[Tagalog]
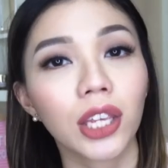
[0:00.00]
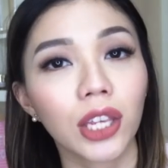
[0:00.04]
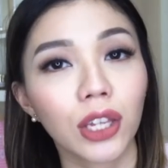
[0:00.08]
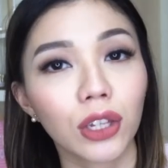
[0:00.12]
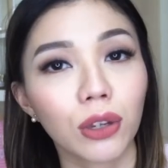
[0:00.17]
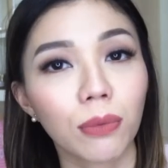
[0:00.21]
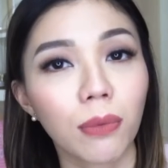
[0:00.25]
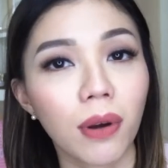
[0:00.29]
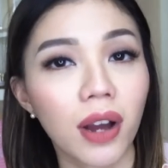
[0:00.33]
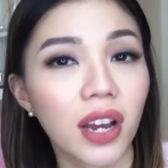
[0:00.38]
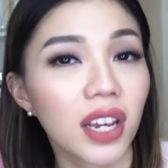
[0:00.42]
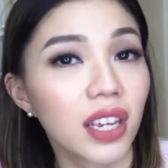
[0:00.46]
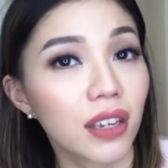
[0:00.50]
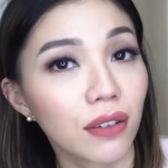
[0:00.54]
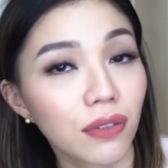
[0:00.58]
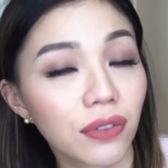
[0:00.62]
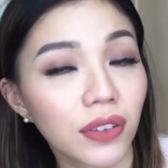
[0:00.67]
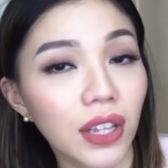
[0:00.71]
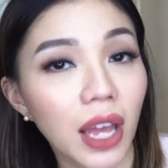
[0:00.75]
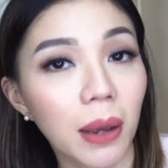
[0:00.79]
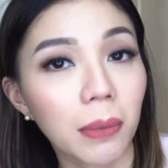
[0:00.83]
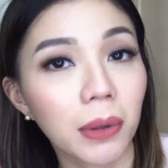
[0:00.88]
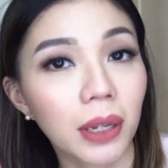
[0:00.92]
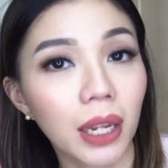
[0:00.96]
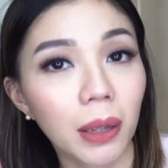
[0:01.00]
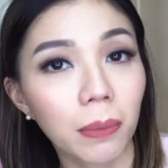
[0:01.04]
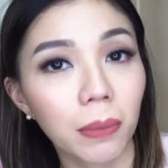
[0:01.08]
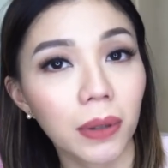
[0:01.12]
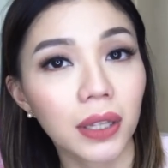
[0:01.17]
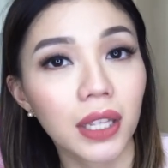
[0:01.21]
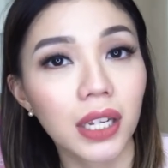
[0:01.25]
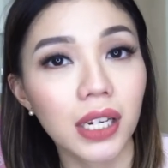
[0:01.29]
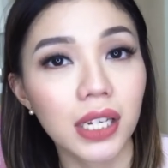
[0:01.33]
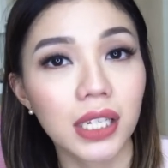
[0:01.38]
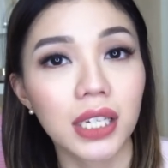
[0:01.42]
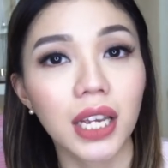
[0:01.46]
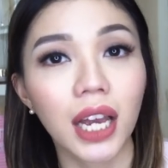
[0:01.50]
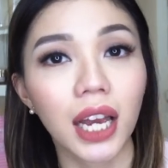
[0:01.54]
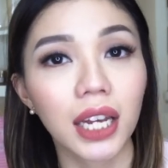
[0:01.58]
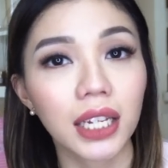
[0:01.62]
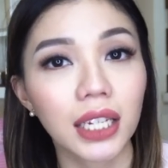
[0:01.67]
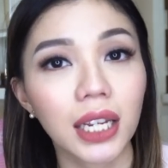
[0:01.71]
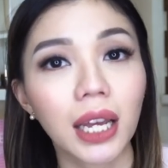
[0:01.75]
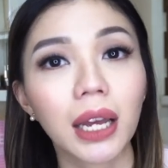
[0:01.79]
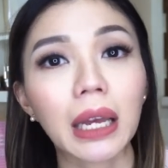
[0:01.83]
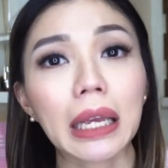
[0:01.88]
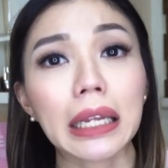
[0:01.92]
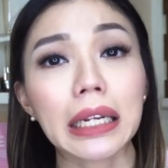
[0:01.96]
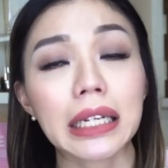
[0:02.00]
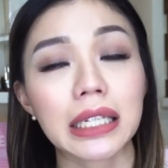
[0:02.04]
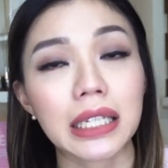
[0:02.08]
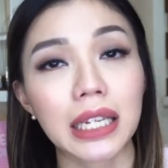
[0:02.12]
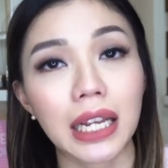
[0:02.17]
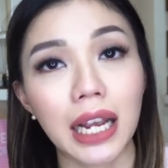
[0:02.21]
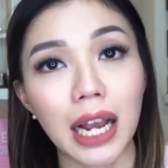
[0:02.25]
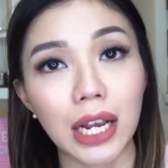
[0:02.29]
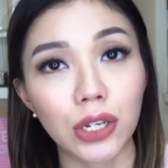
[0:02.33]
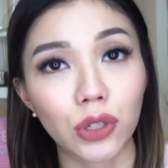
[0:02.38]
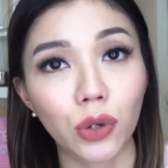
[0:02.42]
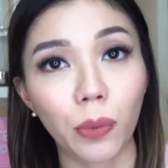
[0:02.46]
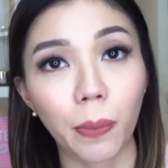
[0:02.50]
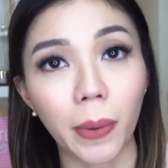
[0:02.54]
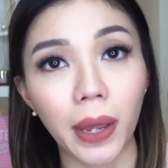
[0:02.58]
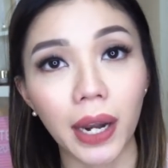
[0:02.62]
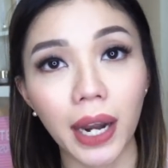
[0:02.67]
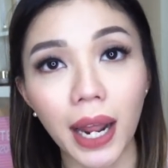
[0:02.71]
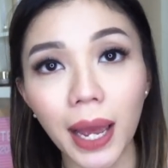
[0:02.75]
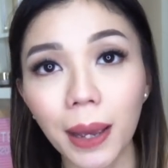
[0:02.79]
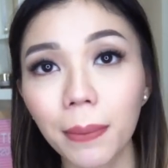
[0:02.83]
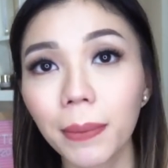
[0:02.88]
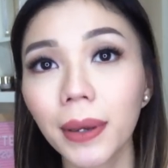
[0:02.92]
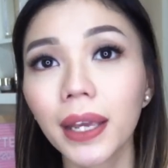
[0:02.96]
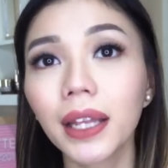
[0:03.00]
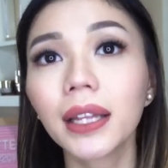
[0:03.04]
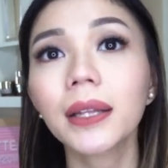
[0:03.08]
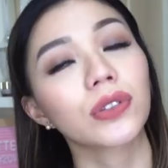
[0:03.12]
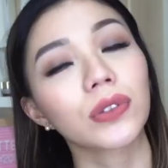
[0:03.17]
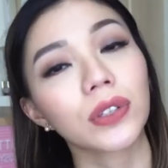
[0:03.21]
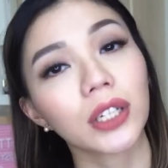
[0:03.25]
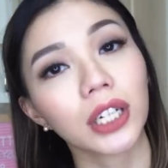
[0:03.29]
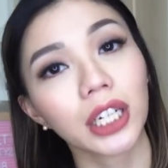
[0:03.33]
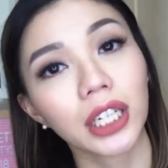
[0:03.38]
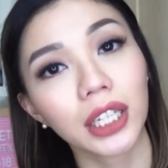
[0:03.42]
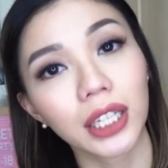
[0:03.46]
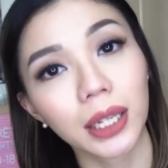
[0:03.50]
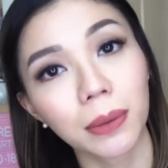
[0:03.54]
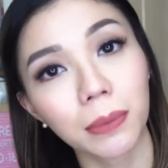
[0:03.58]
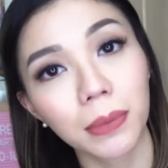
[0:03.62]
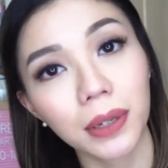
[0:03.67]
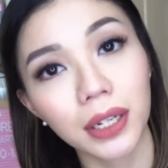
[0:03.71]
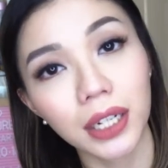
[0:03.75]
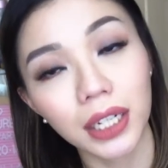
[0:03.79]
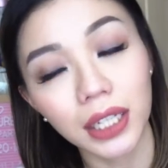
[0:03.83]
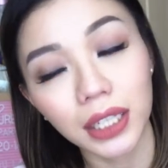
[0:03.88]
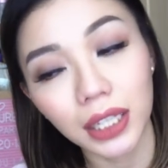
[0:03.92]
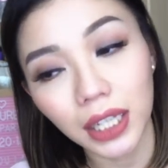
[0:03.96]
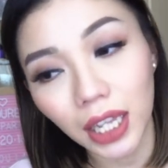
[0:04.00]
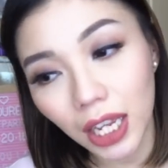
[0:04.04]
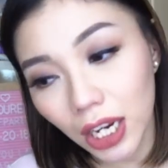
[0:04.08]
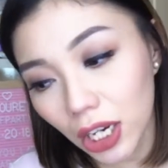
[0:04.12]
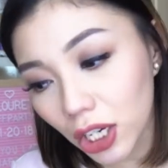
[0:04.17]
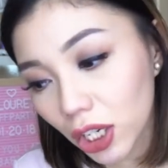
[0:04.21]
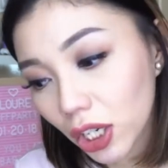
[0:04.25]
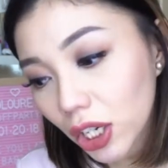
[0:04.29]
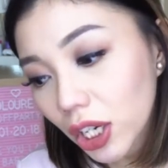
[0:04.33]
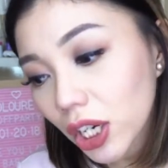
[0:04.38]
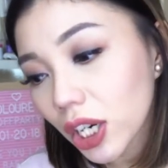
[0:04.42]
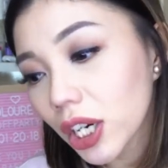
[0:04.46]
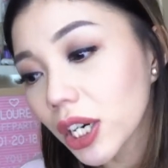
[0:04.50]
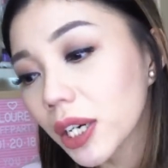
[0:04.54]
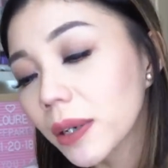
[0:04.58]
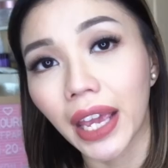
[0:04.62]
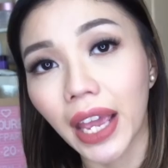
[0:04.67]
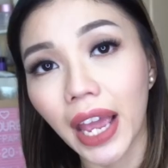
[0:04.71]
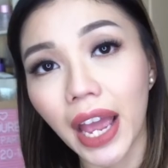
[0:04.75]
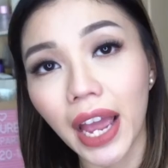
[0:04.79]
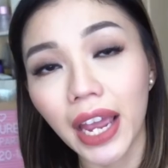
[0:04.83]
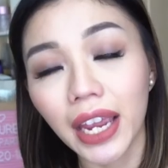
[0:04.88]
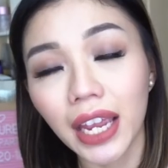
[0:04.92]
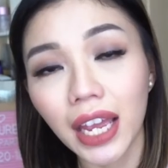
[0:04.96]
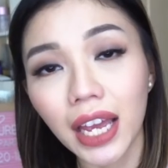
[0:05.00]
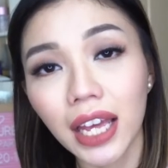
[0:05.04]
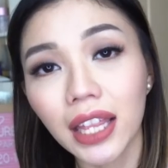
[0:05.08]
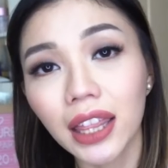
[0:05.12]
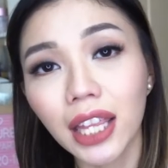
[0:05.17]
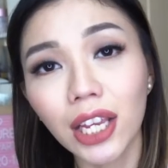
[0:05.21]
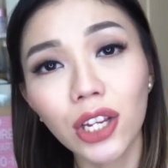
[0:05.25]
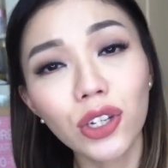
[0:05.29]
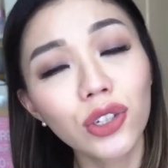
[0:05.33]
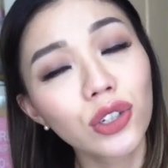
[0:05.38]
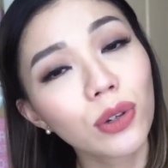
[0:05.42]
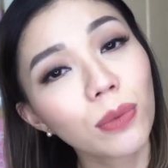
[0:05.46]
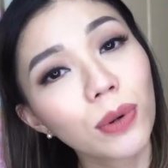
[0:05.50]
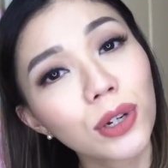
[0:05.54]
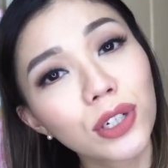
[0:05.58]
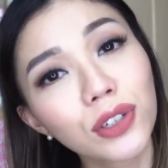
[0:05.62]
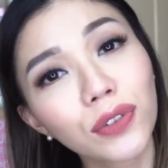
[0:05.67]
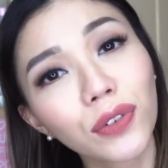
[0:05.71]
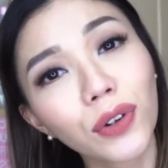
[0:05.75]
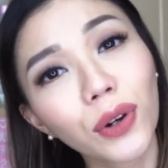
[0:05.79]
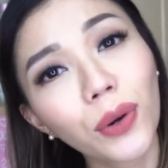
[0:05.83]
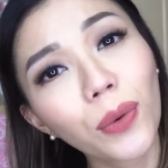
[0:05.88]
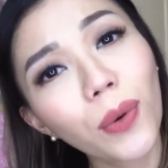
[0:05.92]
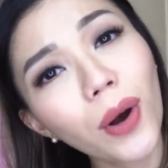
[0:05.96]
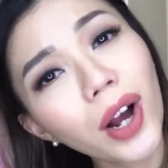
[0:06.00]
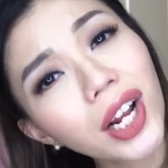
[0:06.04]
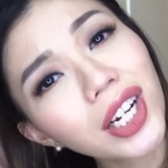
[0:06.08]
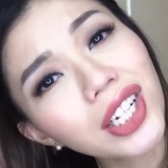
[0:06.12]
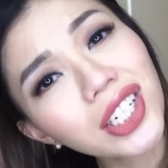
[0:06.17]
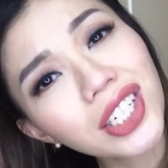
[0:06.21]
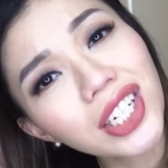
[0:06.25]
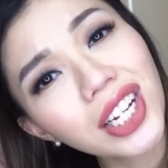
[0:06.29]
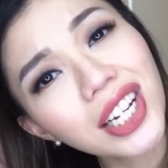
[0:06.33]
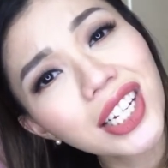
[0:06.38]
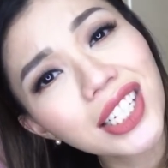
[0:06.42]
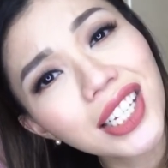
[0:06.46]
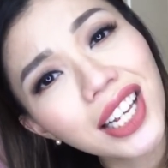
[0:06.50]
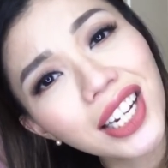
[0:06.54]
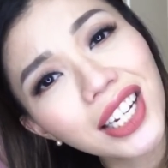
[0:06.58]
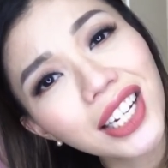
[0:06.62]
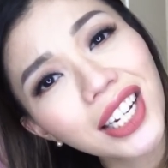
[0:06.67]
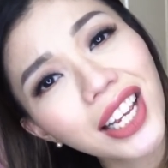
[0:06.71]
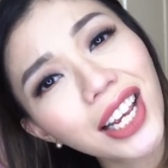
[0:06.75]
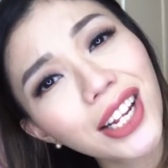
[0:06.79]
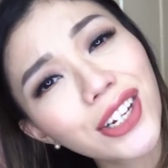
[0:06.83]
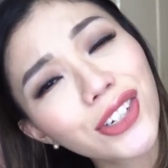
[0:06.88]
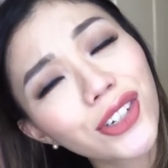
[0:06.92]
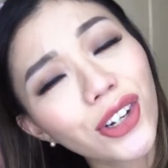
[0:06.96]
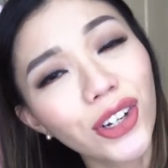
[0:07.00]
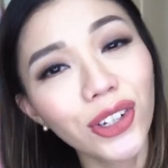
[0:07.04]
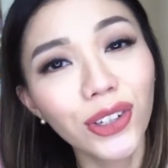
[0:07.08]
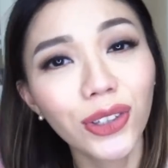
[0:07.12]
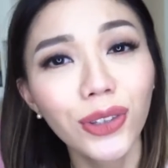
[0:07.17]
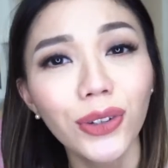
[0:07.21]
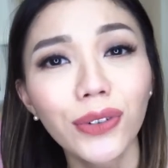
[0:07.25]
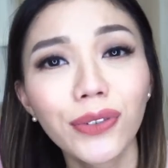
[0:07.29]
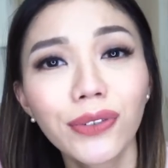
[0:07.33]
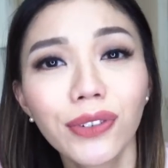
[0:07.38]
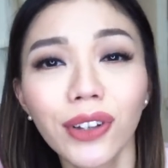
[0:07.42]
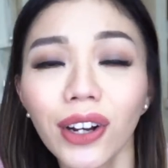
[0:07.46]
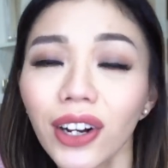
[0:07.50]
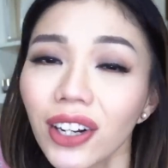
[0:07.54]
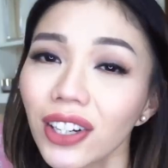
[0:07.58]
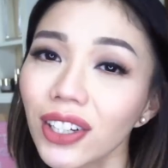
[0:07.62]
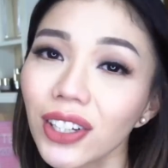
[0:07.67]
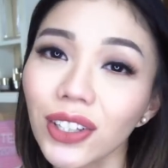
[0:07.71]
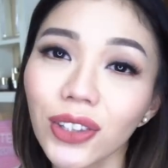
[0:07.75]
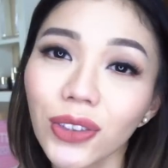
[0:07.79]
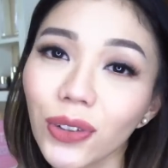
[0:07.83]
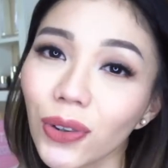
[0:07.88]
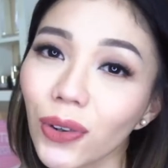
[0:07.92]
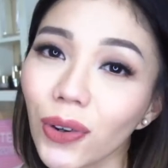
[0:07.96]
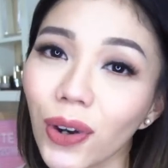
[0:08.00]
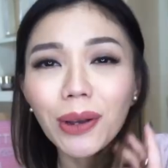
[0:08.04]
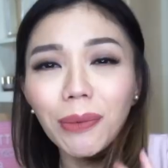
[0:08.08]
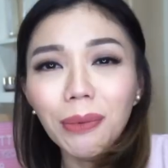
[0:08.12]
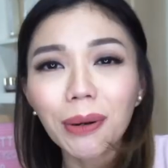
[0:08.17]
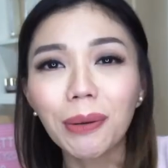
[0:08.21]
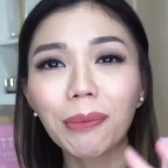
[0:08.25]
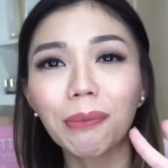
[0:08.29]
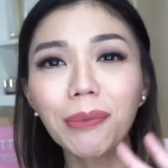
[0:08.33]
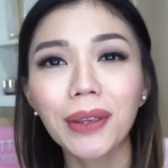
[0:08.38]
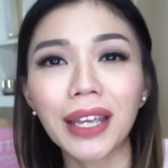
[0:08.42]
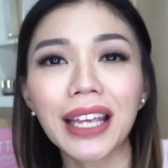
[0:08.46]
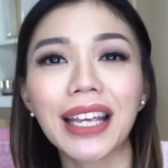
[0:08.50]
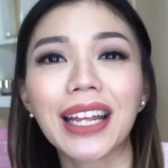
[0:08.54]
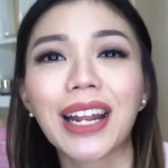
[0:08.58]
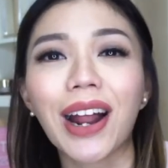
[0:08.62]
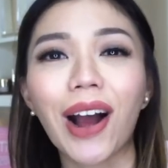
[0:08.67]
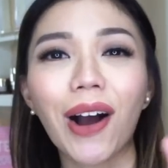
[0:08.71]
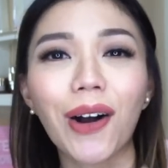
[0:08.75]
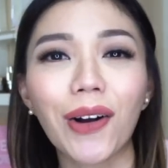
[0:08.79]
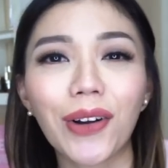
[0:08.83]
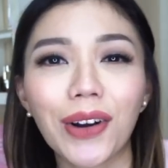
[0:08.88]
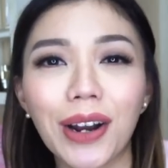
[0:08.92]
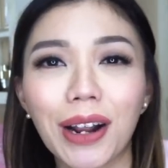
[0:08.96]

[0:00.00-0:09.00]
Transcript: Yan yung mga gift namin ipadala sa kanya. Inasikaso pa namin. Doon na rin kami nag-dinner. Kaya ayan, thank you so much for watching. Sana na-enjoy nyo tong vlog na to. Sobrang bihira ako